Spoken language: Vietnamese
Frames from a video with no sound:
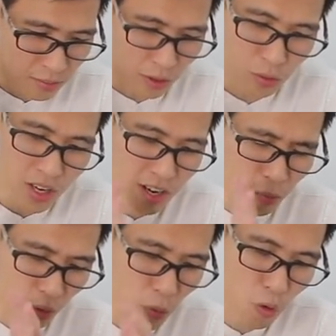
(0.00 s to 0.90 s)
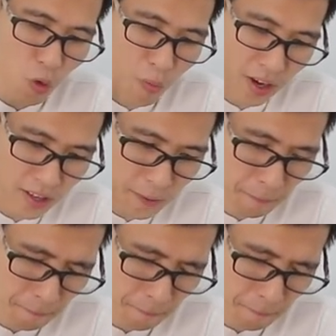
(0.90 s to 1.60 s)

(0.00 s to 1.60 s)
Mà đúng đây là một cái bộ cỗ máy nha.